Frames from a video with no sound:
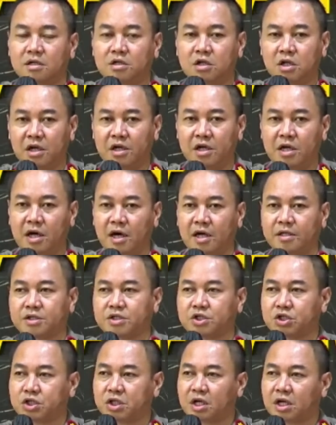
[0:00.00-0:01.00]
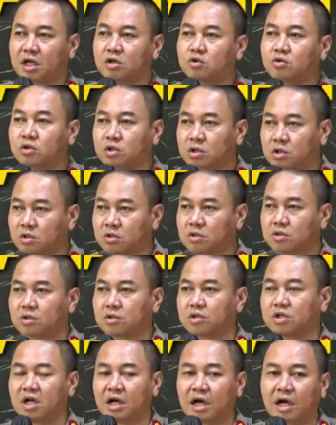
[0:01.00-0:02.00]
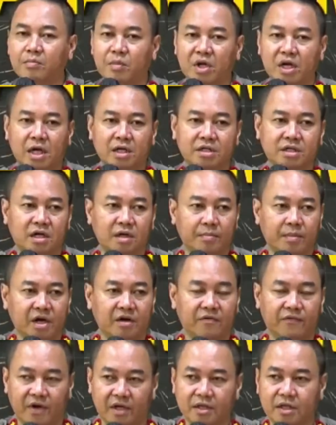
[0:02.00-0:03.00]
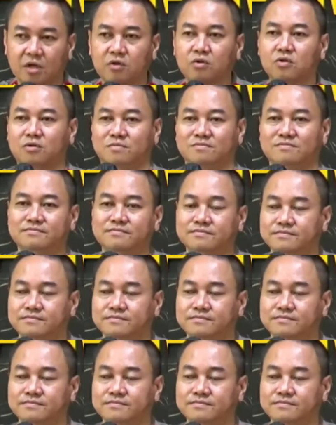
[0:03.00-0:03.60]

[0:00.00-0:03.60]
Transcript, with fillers: dilihat secara utuh dengan mendasari pada fakta hukum.